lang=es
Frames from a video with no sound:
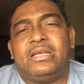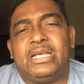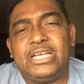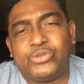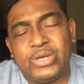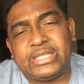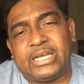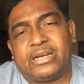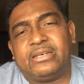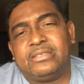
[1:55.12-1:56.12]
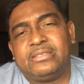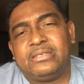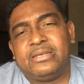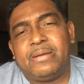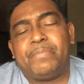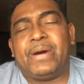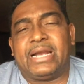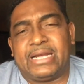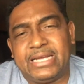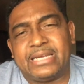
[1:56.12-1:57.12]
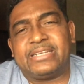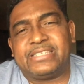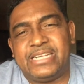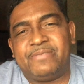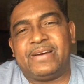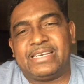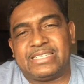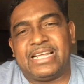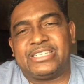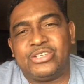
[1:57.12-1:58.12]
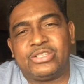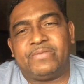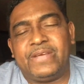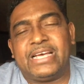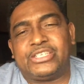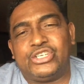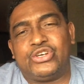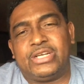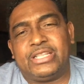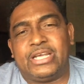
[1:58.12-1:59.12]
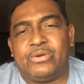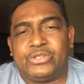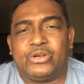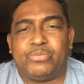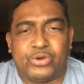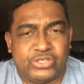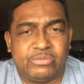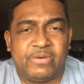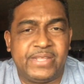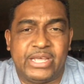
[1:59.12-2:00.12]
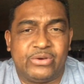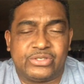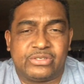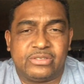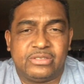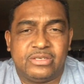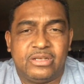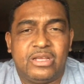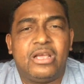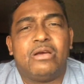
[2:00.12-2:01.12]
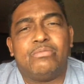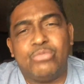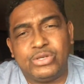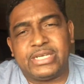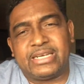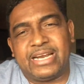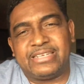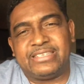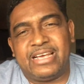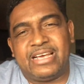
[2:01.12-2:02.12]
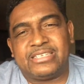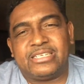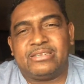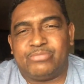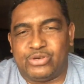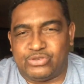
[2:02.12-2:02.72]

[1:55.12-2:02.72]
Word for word: y Twitter para que recibas las notificaciones de nuestros próximos videos. Muchas gracias por